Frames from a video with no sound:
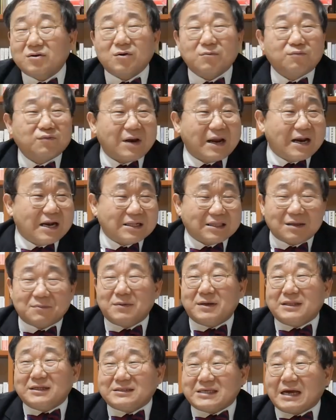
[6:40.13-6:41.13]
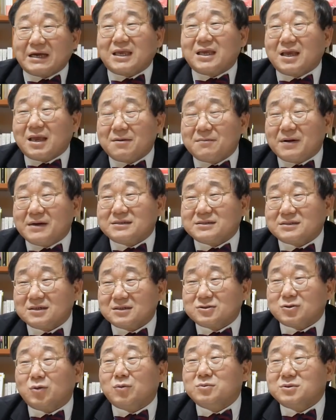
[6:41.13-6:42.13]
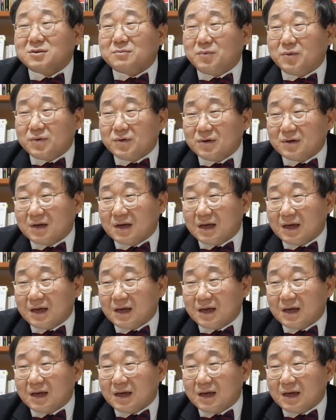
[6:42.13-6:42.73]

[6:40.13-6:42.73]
그리고 불안할 때마다 자기 개발서를 조금씩 보는